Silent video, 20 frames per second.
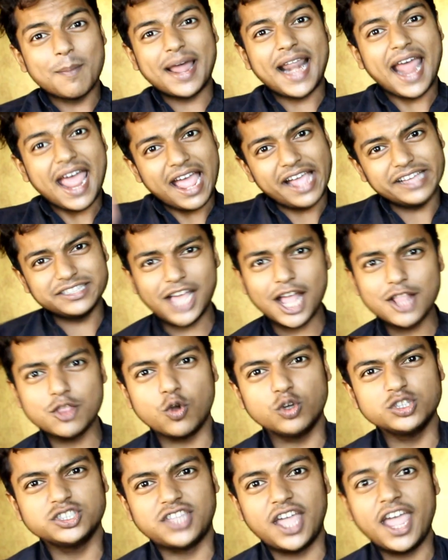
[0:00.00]
हमारा ऐसा
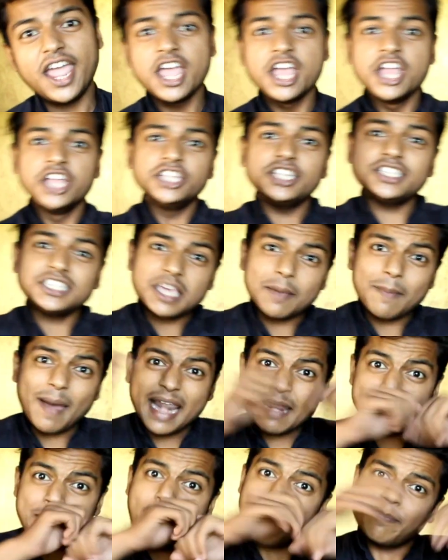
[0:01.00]
दोस्त है जिसके
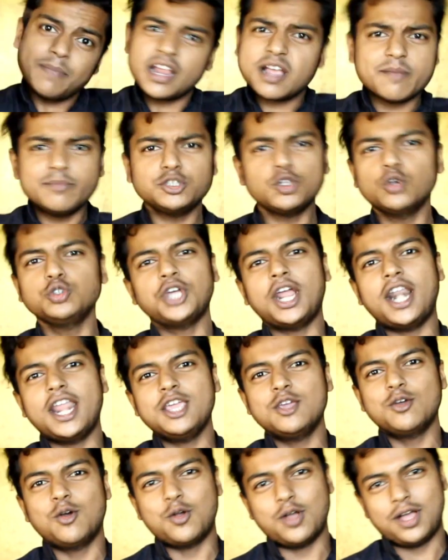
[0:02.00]
बारे में आपने कभी सोचा
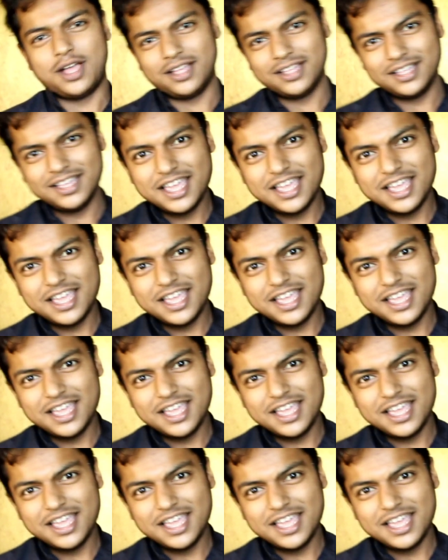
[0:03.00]
नहीं होगा